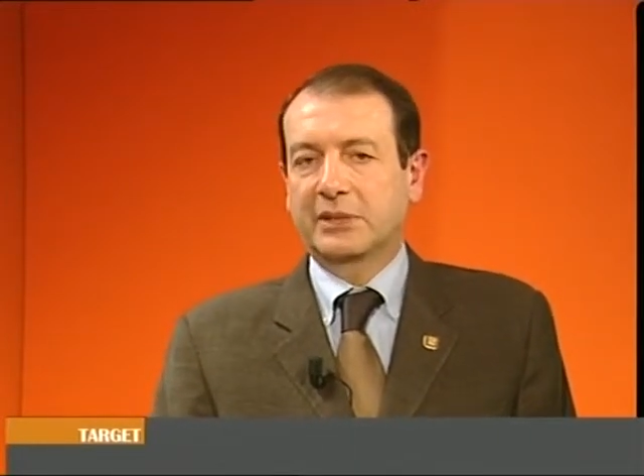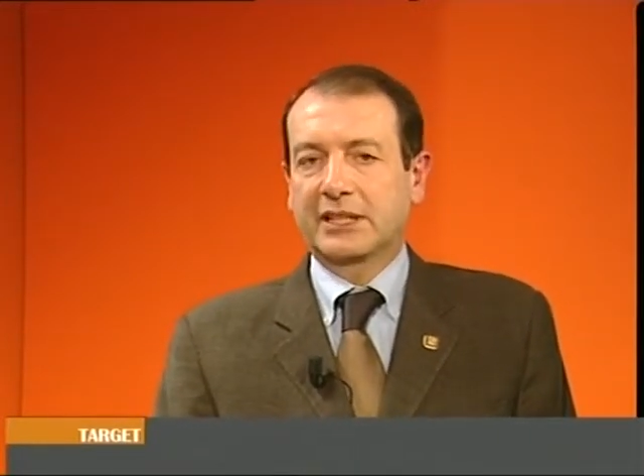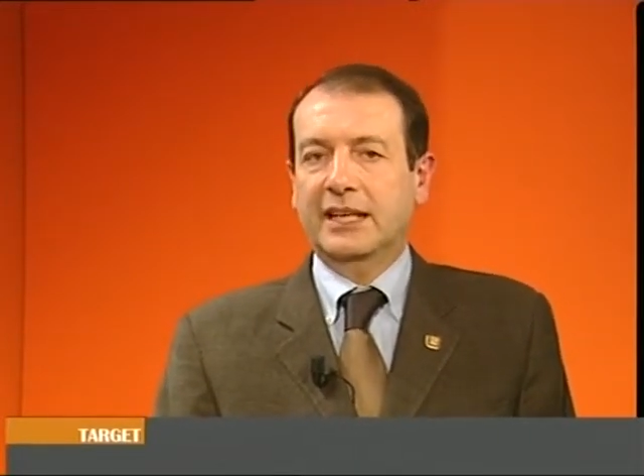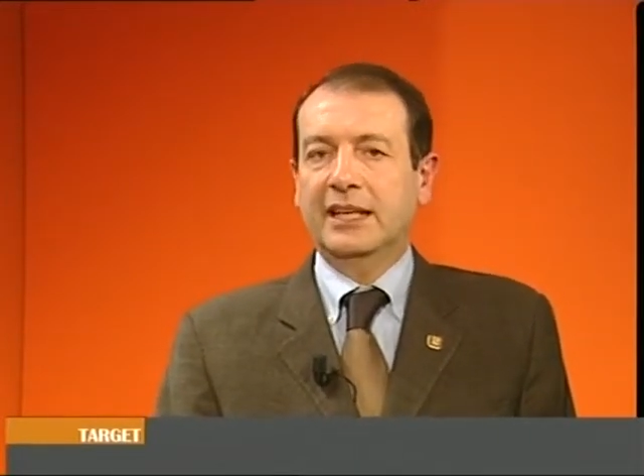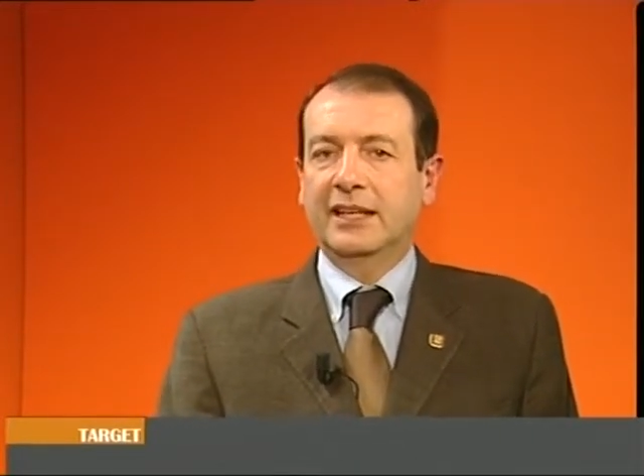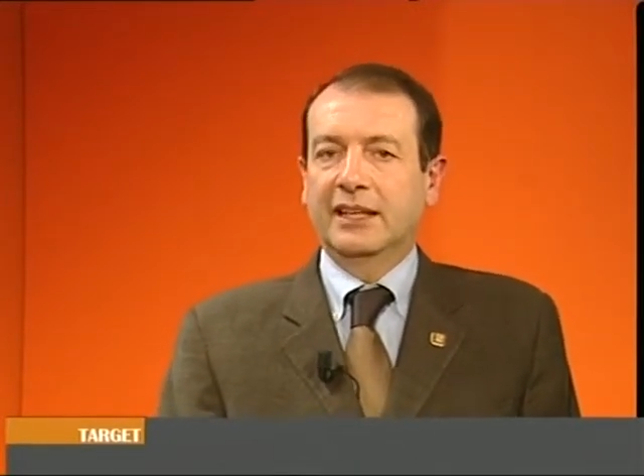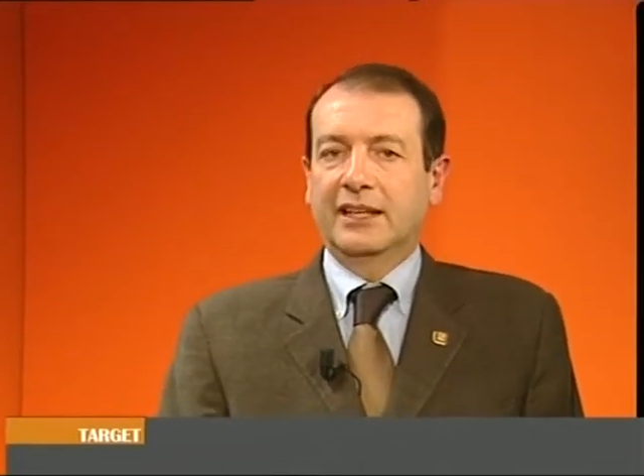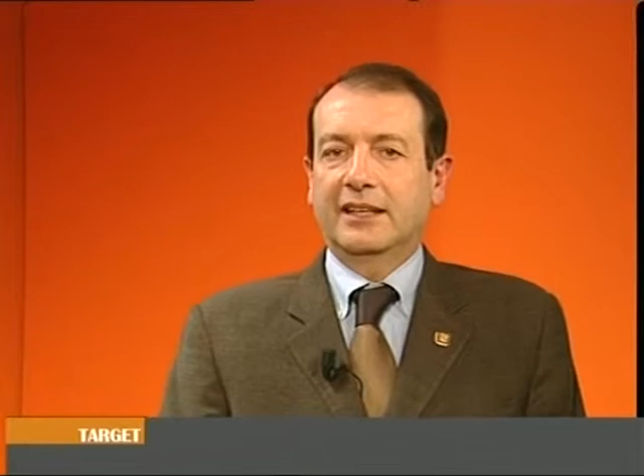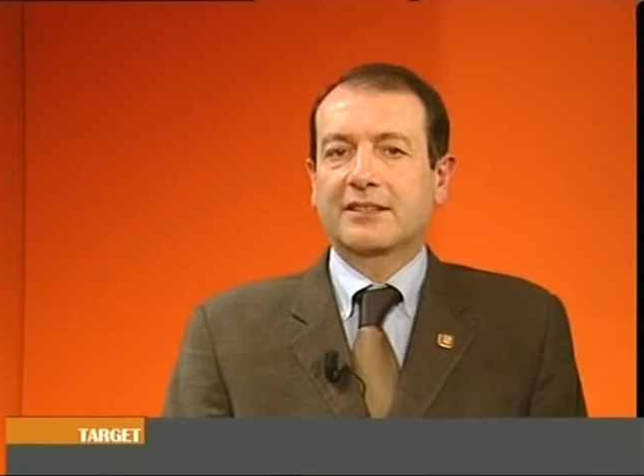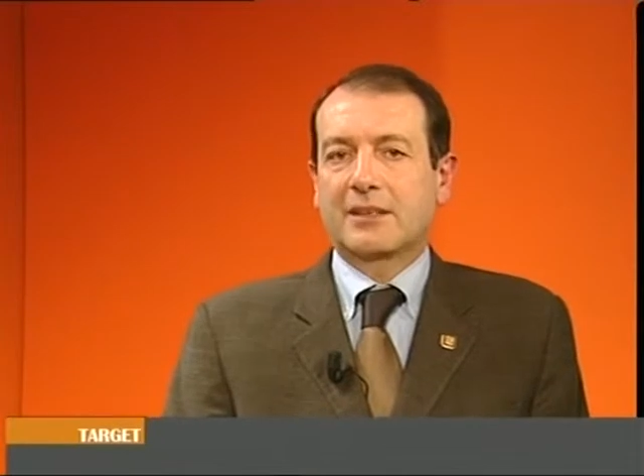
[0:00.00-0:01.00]
perché
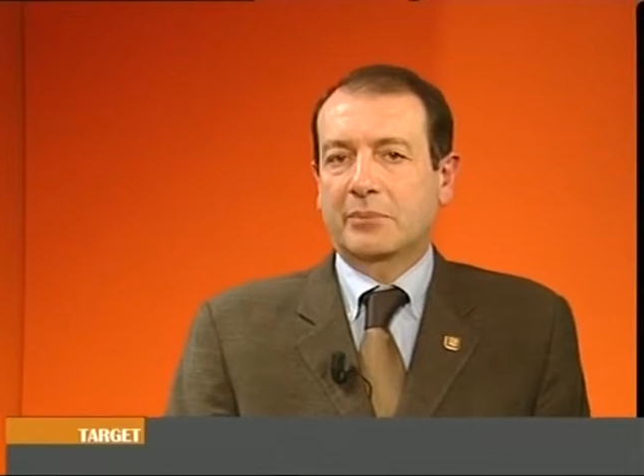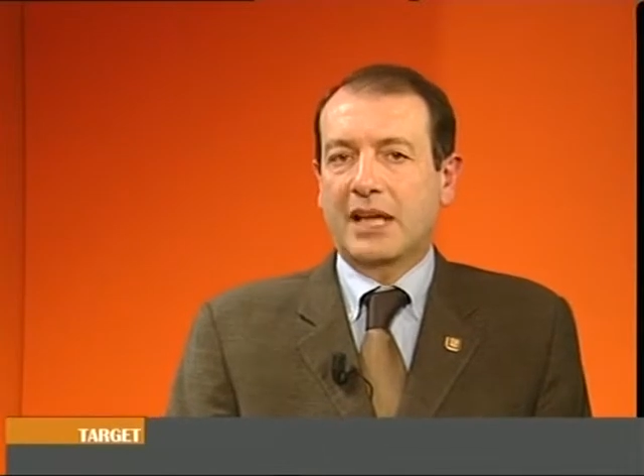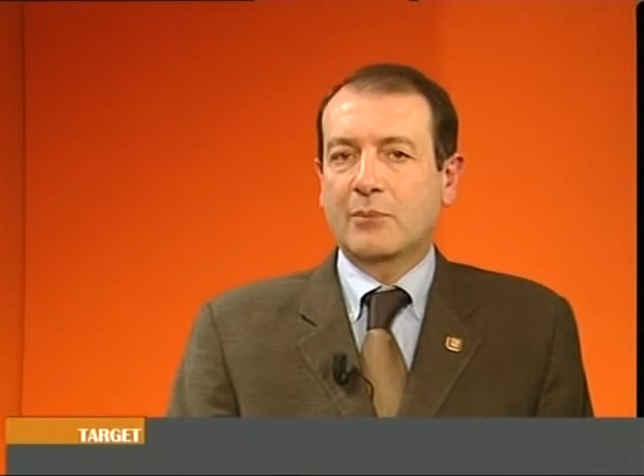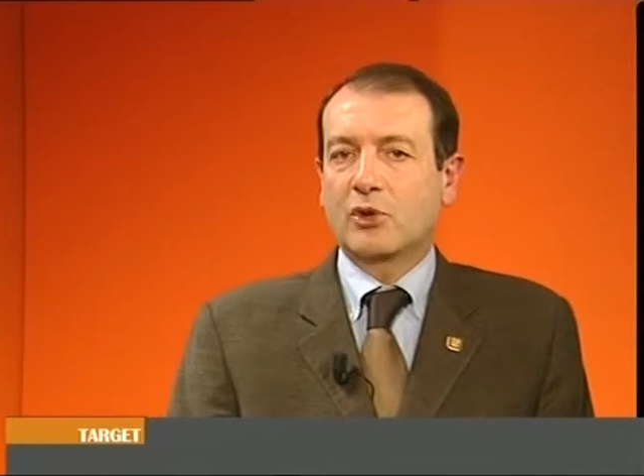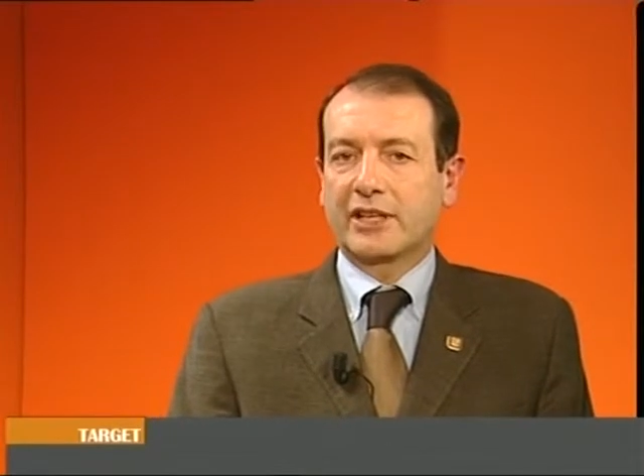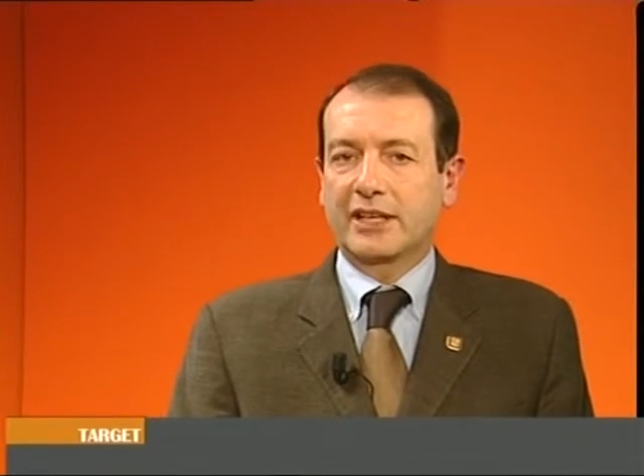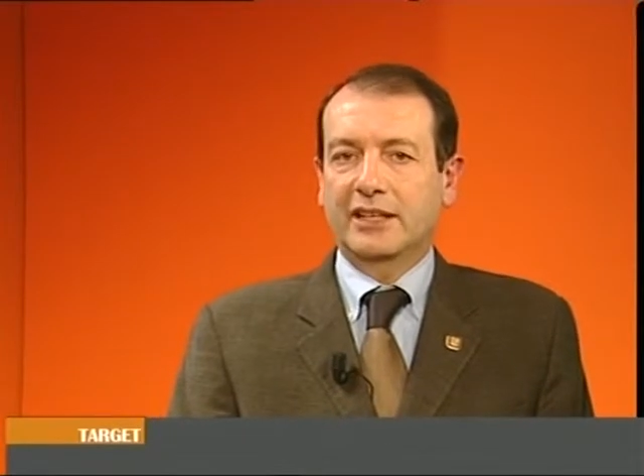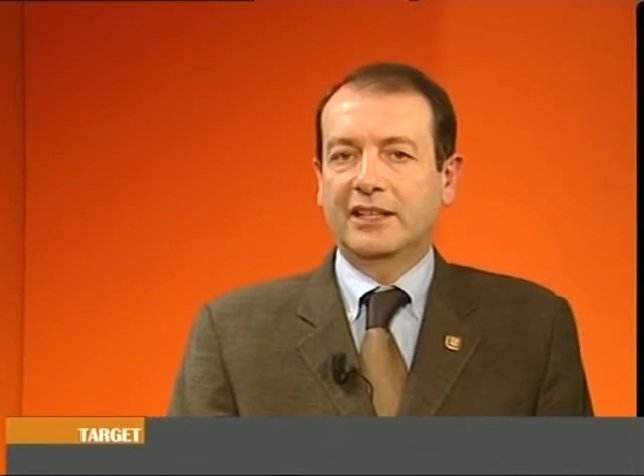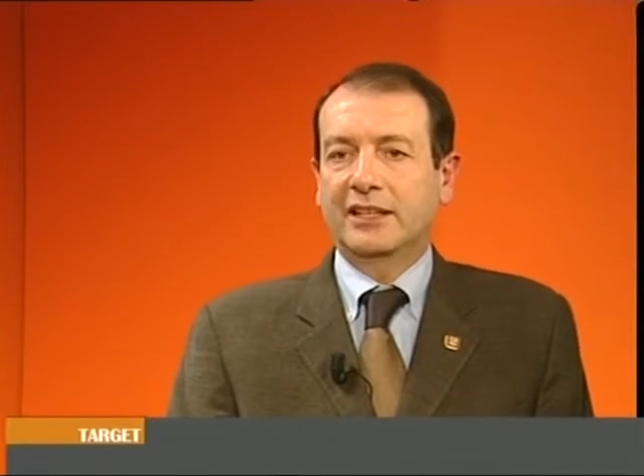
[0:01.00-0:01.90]
eh, sappiamo che